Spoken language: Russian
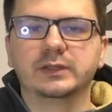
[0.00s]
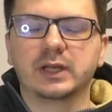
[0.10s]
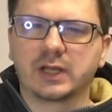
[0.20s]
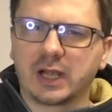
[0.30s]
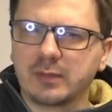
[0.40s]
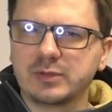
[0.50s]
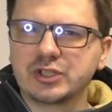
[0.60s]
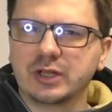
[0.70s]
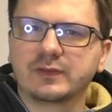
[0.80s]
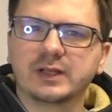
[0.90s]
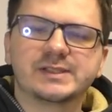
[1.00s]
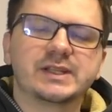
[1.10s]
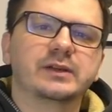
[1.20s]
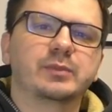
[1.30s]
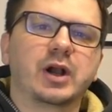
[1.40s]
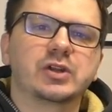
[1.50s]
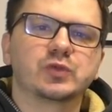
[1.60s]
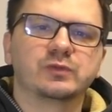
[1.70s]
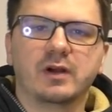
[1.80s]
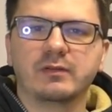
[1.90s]
Итак, как и обещал, в конце
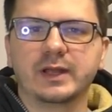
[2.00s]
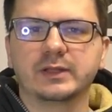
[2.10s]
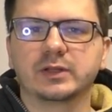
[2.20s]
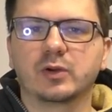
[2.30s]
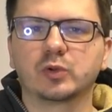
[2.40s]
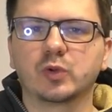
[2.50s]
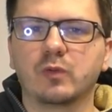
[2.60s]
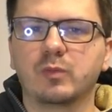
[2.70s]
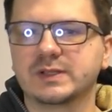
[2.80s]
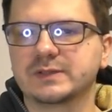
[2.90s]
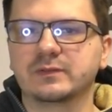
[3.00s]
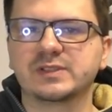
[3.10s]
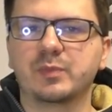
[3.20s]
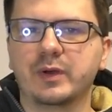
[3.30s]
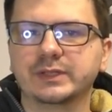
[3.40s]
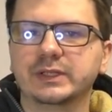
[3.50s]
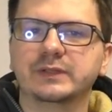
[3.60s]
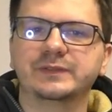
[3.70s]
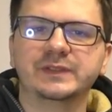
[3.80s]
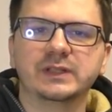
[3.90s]
покажу два варианта крутого басового
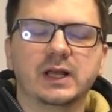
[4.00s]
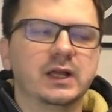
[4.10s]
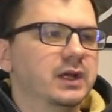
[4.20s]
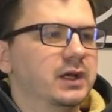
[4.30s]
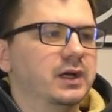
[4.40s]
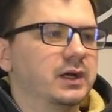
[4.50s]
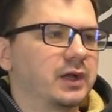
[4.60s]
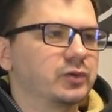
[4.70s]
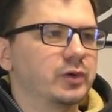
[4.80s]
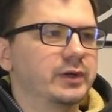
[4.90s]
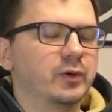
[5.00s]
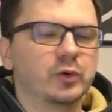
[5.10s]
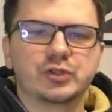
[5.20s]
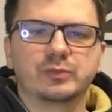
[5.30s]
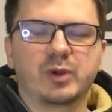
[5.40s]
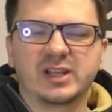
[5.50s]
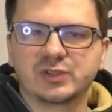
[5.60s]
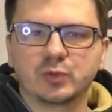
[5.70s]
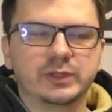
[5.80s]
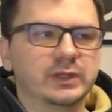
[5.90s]
заполнения фила, э, который очень
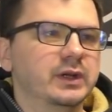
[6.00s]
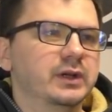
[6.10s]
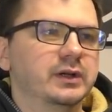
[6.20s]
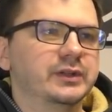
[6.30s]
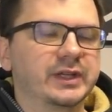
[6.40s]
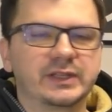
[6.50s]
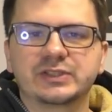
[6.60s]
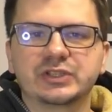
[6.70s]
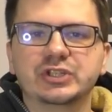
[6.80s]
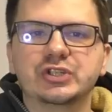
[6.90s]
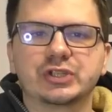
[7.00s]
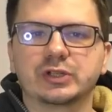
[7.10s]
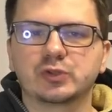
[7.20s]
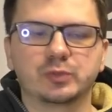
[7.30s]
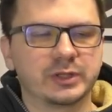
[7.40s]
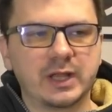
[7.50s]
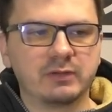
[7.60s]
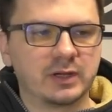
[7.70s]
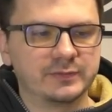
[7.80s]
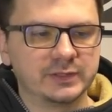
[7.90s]
простой, э, никаких технических
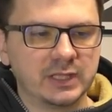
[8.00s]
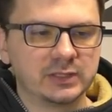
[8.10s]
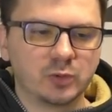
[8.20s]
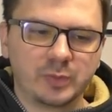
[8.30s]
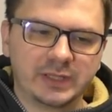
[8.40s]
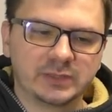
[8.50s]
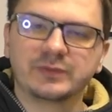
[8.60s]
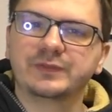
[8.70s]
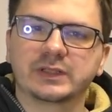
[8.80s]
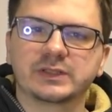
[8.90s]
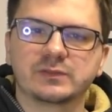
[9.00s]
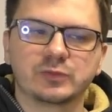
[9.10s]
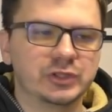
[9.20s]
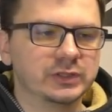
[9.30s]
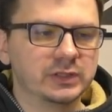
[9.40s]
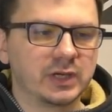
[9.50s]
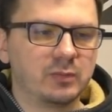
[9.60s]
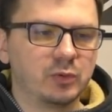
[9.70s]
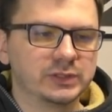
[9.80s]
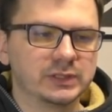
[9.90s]
супернавыков не надо, но при этом эффектно звучит и
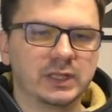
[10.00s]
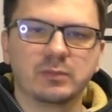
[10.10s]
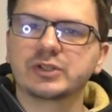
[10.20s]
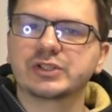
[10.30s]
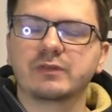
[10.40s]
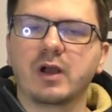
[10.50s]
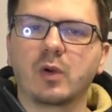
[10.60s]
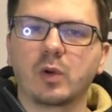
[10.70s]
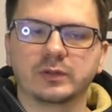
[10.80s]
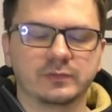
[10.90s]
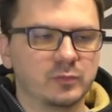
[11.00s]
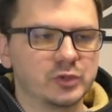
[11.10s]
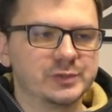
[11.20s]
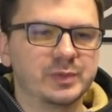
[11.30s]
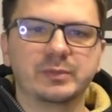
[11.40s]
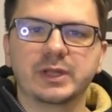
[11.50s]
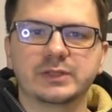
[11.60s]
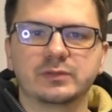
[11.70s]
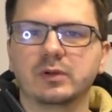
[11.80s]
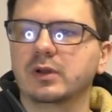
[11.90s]
работает для большинства аккордов. Вы можете
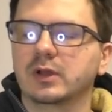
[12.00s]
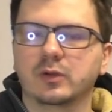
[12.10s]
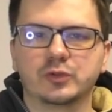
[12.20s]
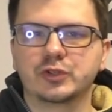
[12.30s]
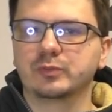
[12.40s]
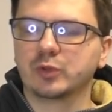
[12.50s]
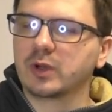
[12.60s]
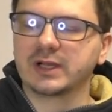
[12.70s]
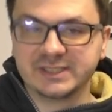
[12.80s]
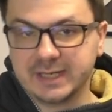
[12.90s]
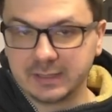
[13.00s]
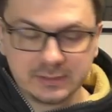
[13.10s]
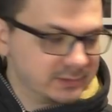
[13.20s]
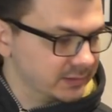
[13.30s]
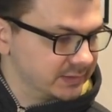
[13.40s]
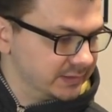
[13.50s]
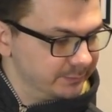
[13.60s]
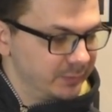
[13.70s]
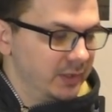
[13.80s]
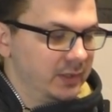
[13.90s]
применять его очень много где, так сказать.
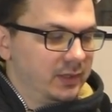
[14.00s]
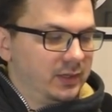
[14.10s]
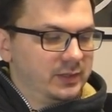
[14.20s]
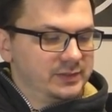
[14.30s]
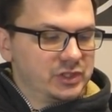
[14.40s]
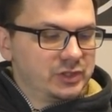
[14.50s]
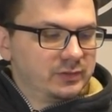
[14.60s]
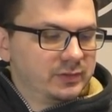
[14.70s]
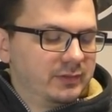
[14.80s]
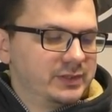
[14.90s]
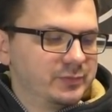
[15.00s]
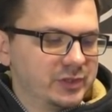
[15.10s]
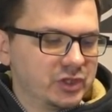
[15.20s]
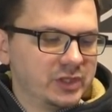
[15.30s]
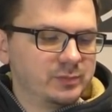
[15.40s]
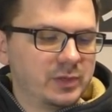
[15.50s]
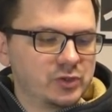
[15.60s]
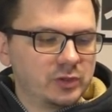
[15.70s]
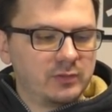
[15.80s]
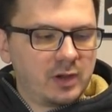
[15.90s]
Э, значит, давайте сначала с
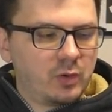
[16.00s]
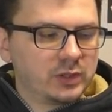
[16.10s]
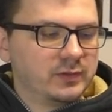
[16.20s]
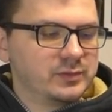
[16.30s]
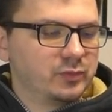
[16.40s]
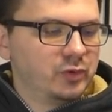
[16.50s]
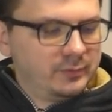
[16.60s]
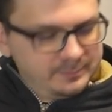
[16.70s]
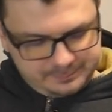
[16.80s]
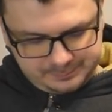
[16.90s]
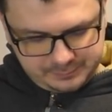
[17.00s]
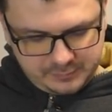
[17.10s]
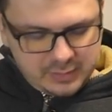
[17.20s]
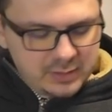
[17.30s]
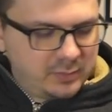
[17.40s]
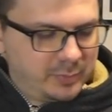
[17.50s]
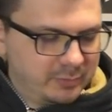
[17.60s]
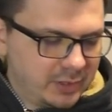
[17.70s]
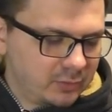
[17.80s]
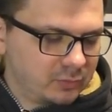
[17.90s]
мажорного аккорда возьмем до. К
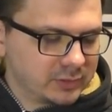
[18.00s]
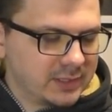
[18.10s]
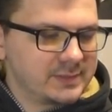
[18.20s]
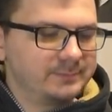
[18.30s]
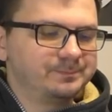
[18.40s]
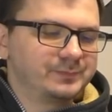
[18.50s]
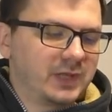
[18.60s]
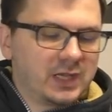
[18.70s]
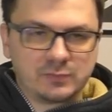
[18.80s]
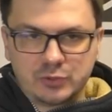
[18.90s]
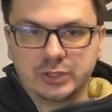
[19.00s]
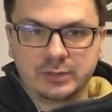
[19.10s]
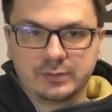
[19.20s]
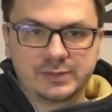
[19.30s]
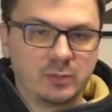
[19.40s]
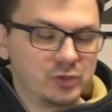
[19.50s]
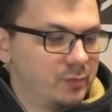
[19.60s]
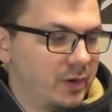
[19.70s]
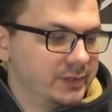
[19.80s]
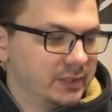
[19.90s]
примеру, у нас как звучит само
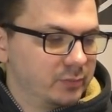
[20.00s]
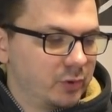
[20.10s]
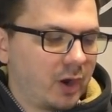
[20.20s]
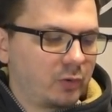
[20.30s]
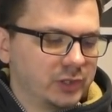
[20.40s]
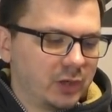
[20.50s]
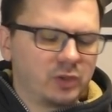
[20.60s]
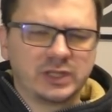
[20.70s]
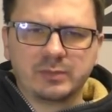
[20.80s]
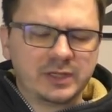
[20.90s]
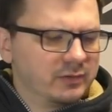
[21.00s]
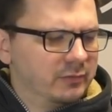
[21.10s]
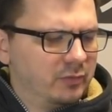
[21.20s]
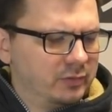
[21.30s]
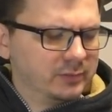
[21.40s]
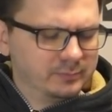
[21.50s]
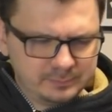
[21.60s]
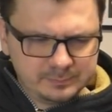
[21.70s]
заполнение. Берем какой-то аккорд, обыгрываем его там.